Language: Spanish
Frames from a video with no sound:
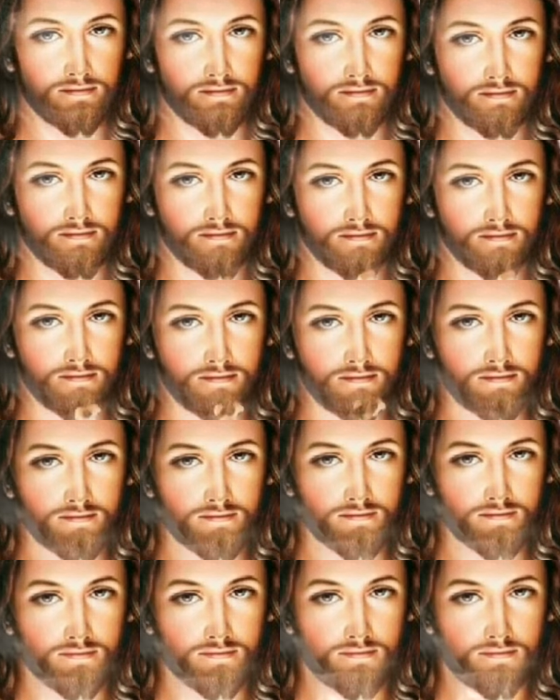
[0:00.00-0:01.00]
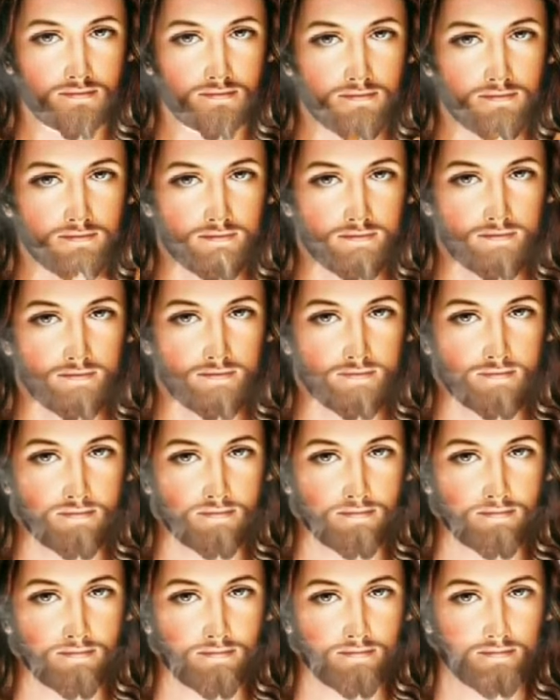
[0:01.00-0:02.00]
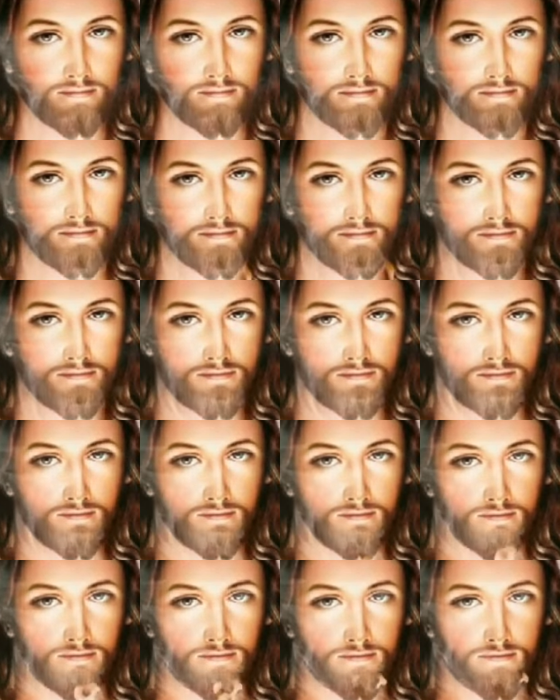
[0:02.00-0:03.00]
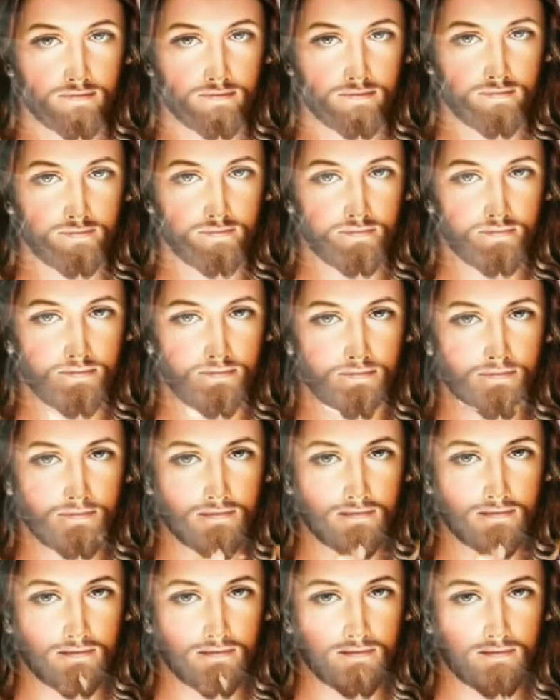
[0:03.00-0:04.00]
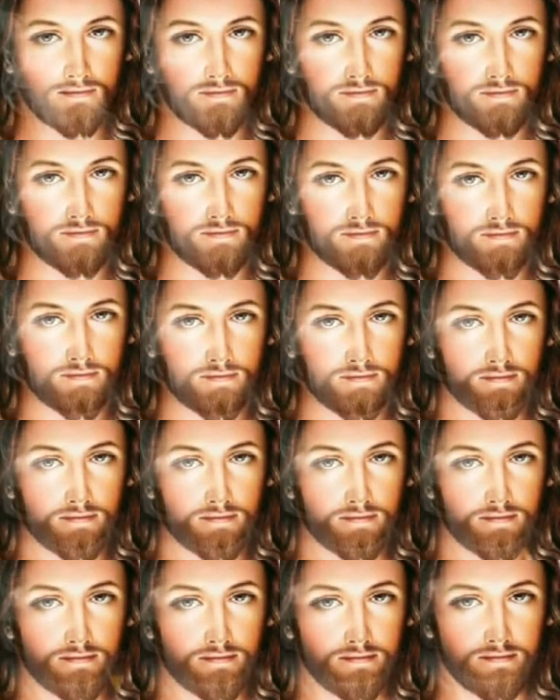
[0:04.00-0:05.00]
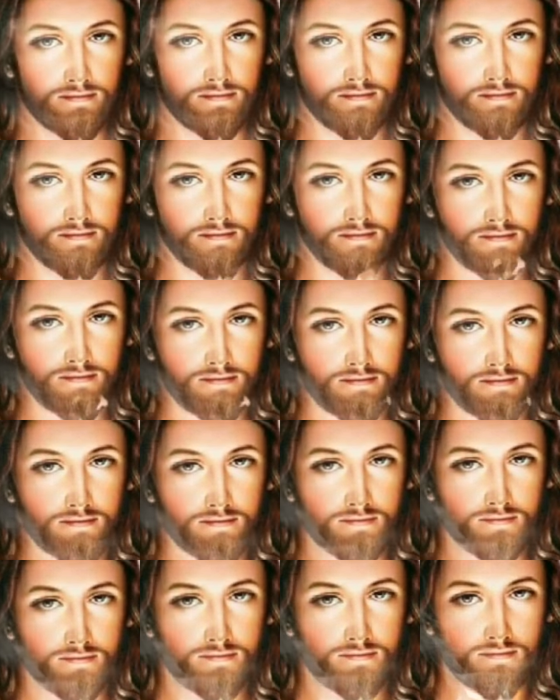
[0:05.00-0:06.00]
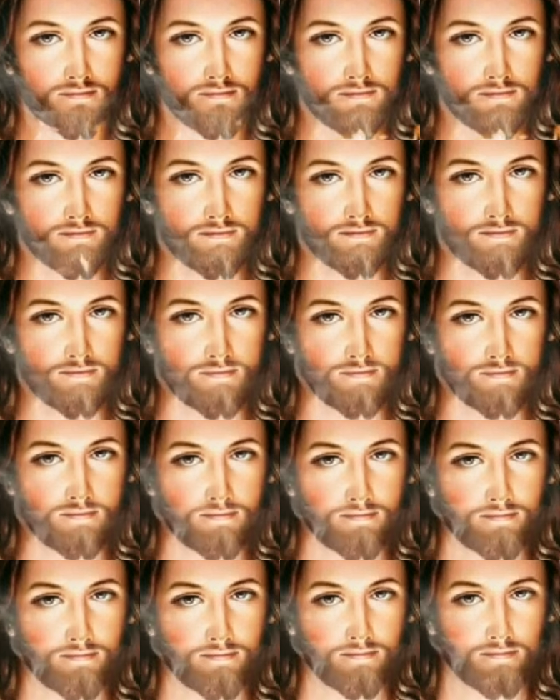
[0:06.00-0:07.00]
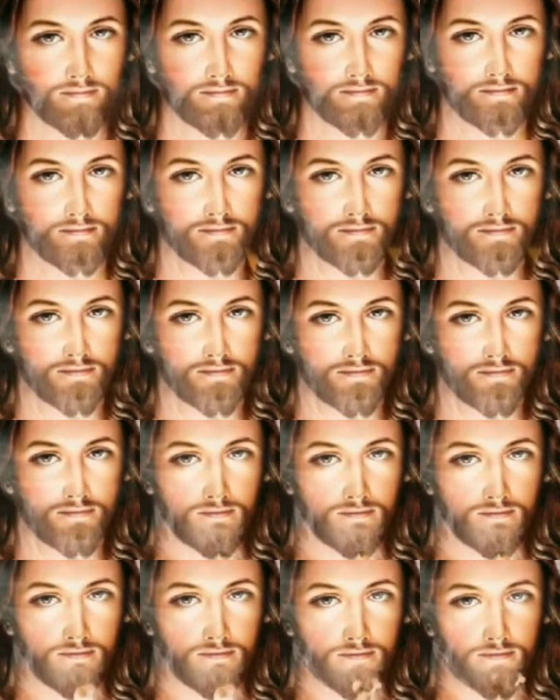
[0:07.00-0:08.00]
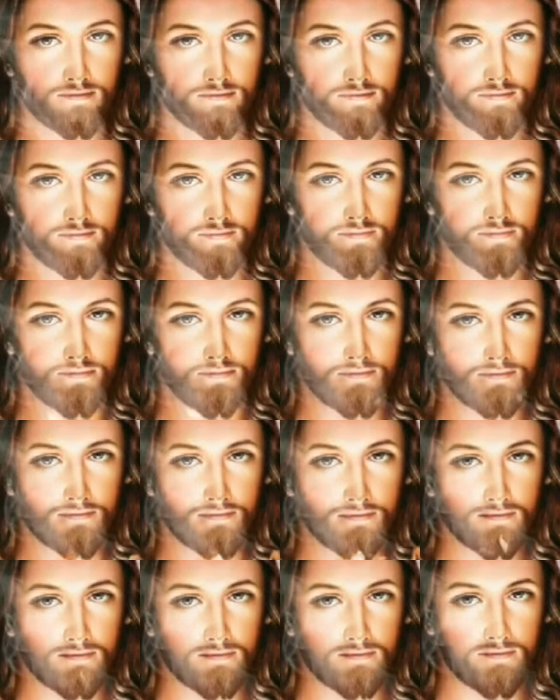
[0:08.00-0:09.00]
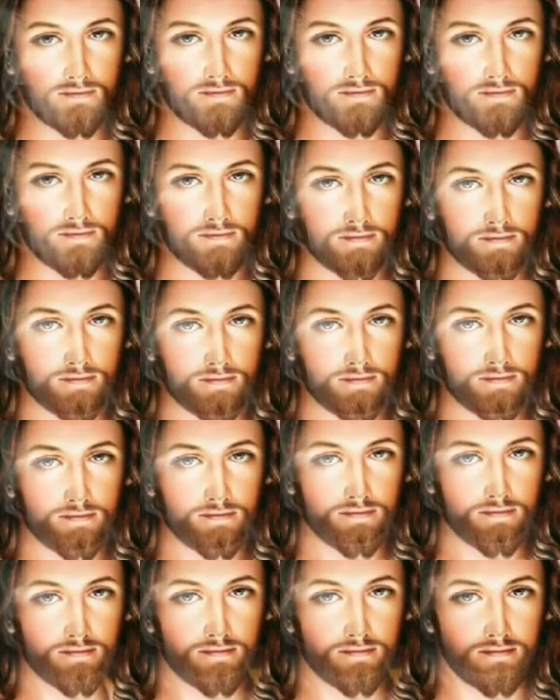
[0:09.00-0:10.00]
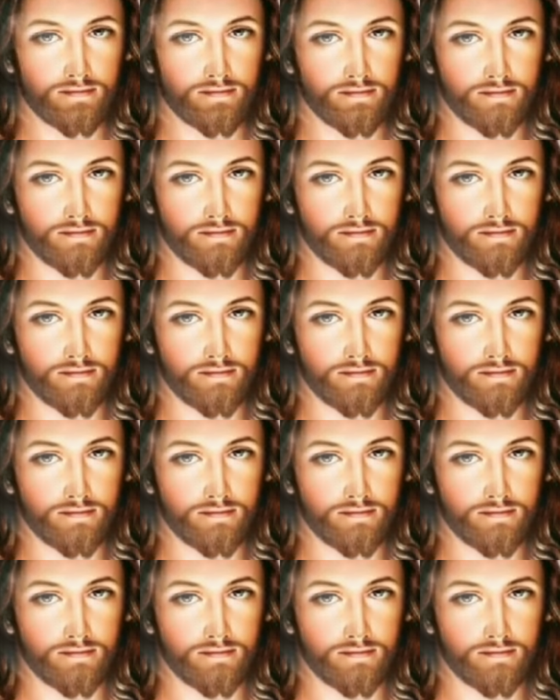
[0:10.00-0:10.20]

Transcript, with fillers: Dame el triunfo del valor en las batallas de la tierra. Y ciñeme la oliva de la paz en las mansiones de la gloria. Amén.